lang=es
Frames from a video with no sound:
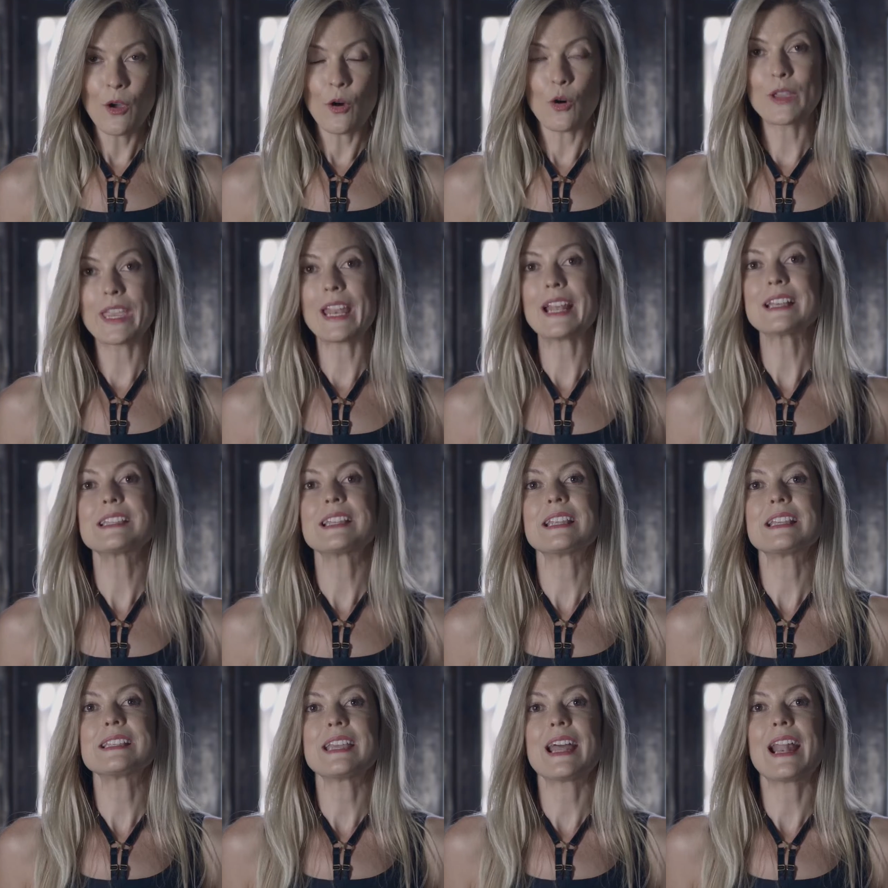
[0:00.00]
o quieras
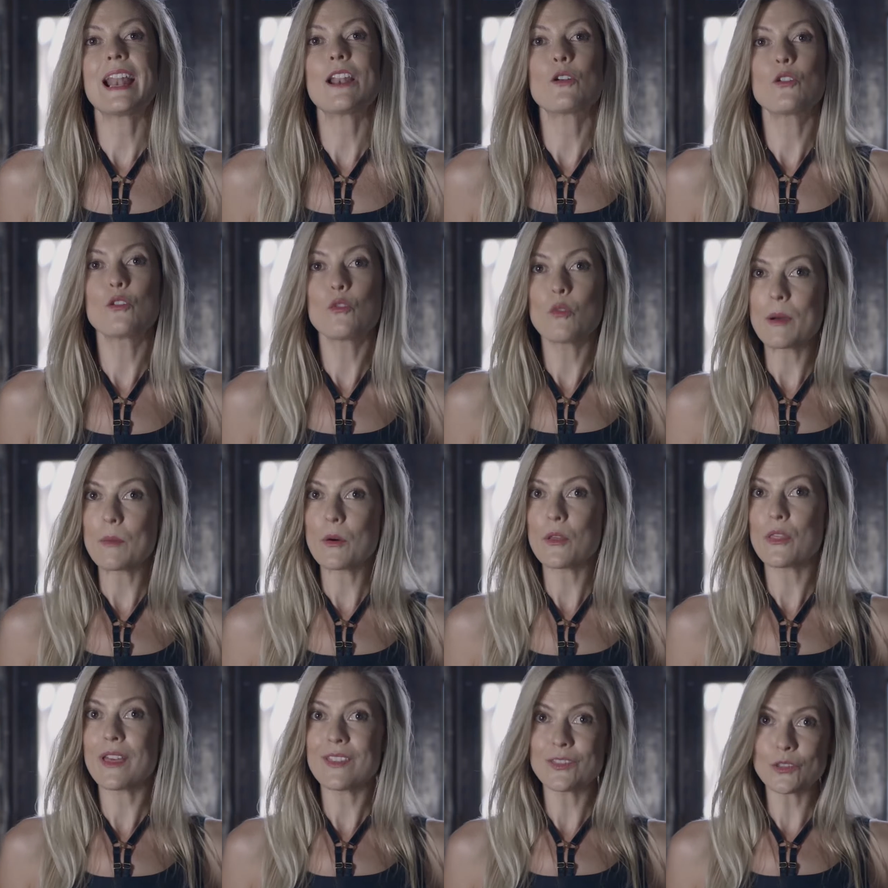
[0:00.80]
iniciar algo
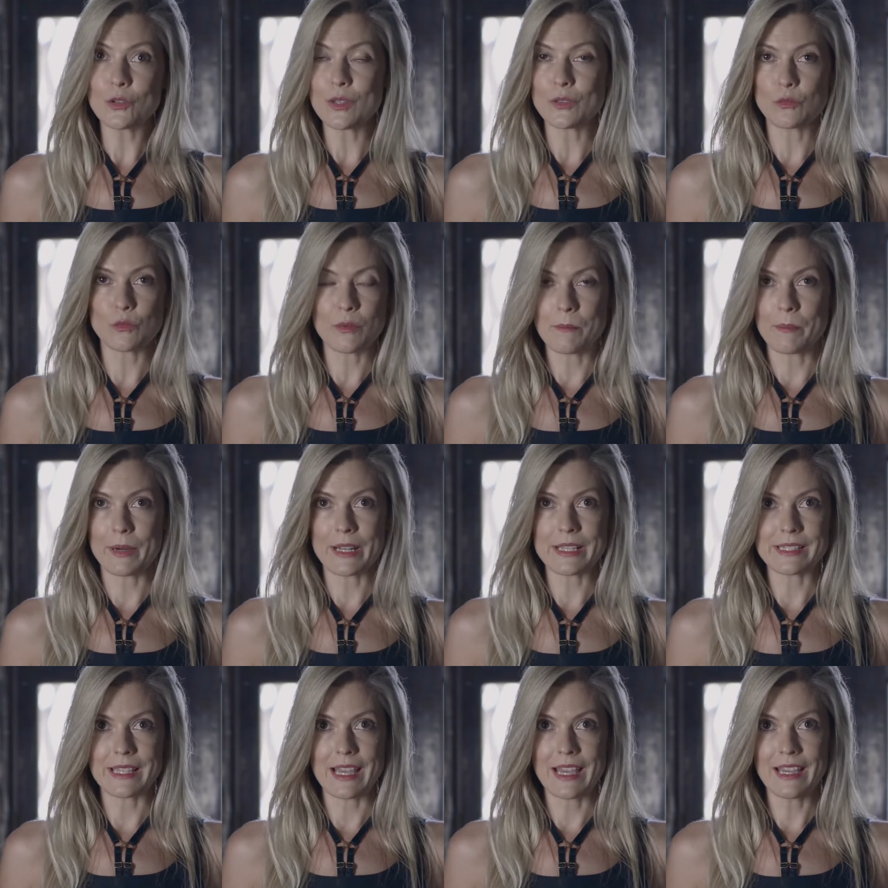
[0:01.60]
nuevo dentro de tu
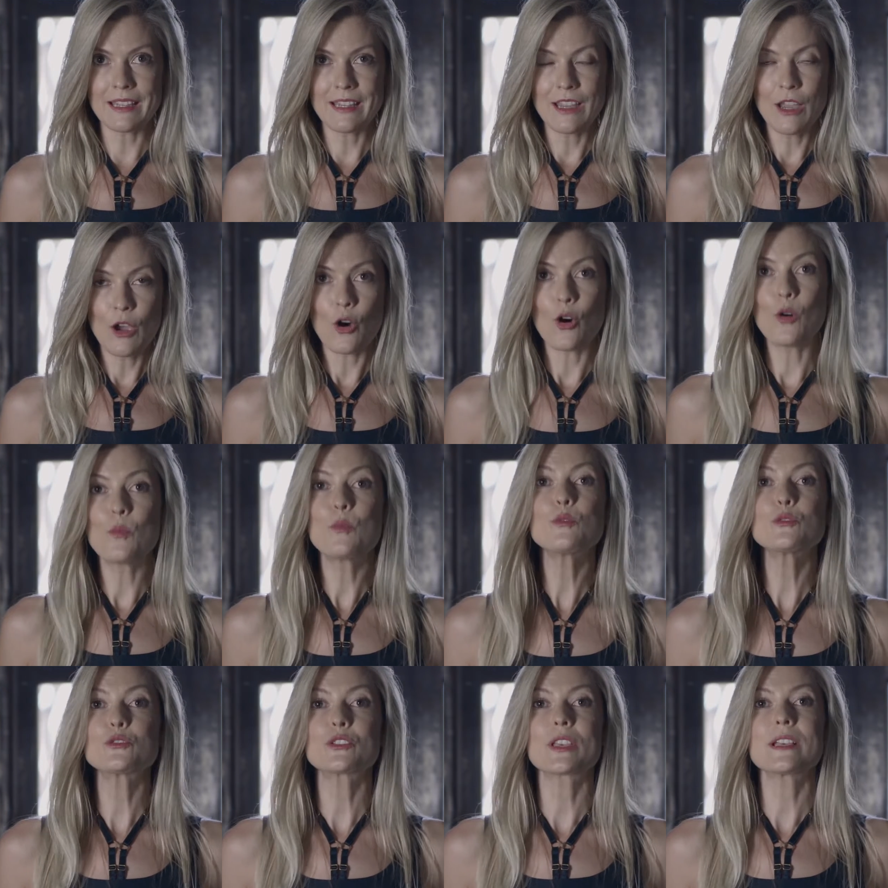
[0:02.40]
empresa, o
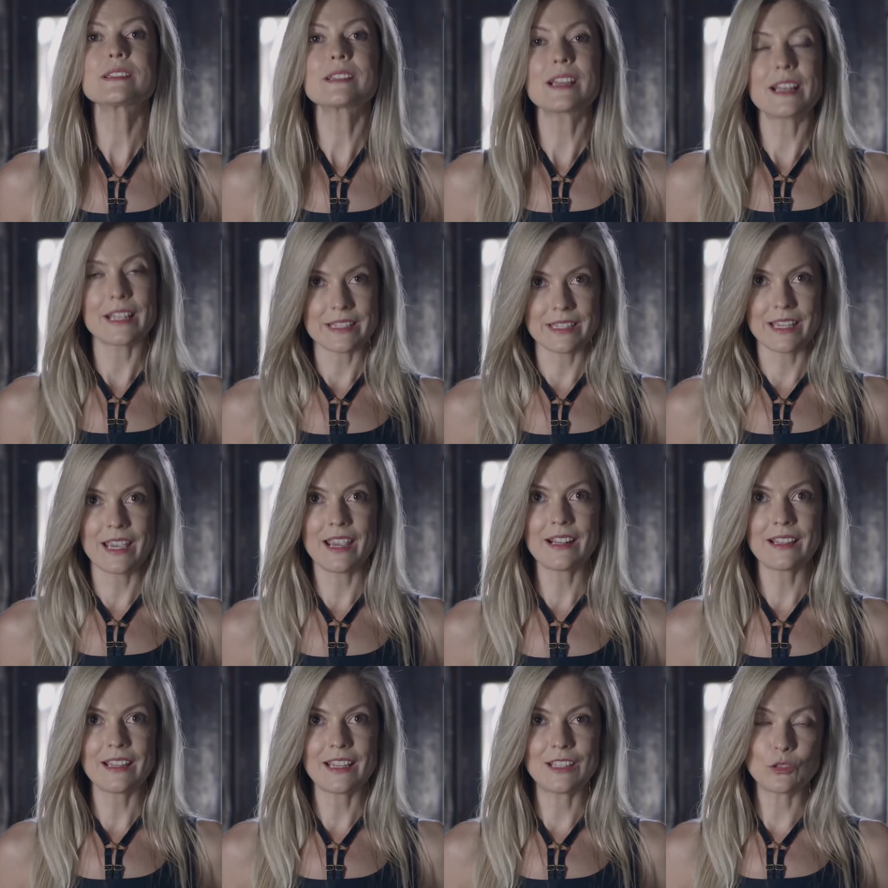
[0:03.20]
busques
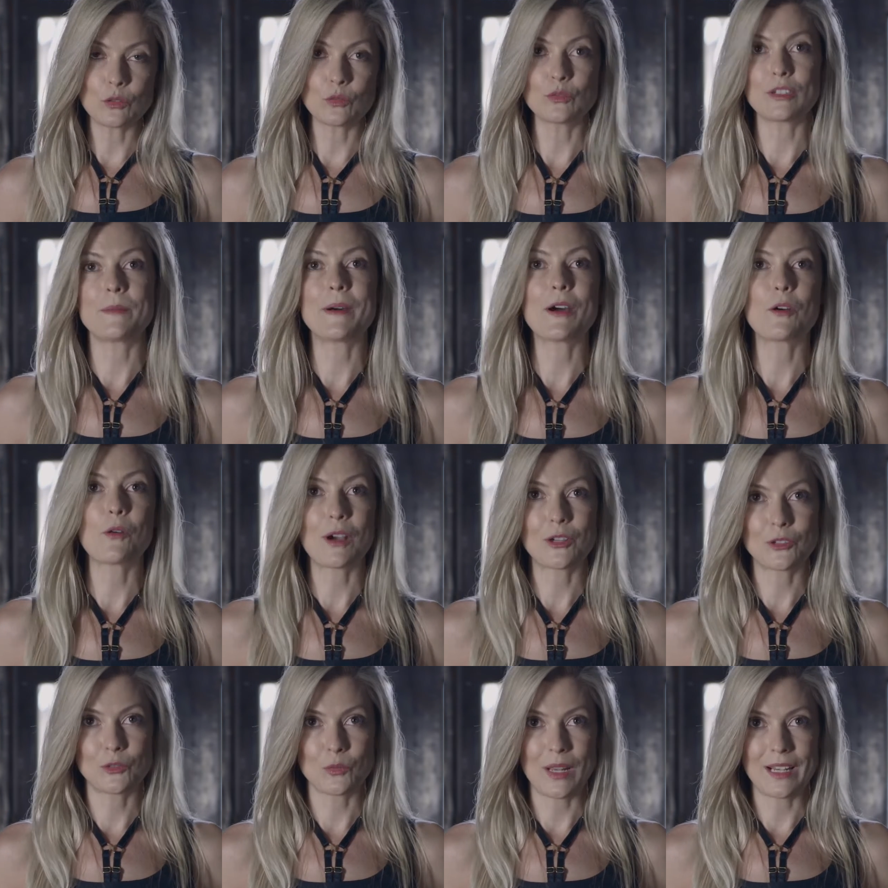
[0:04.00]
crecer en tu trabajo
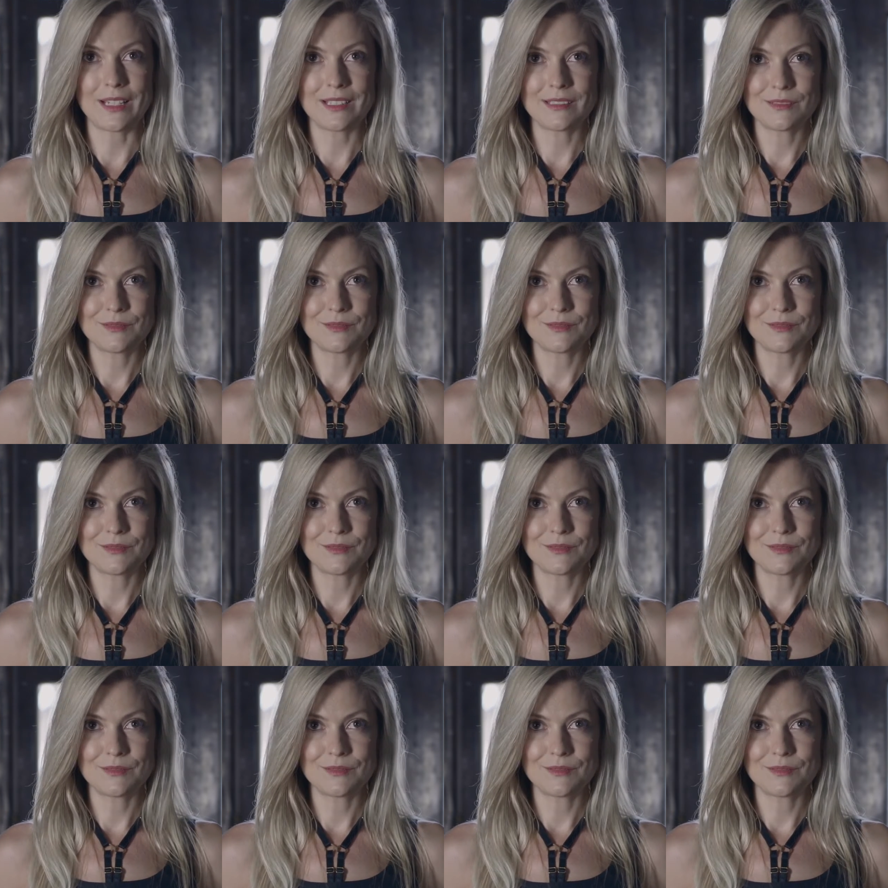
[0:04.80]
actual.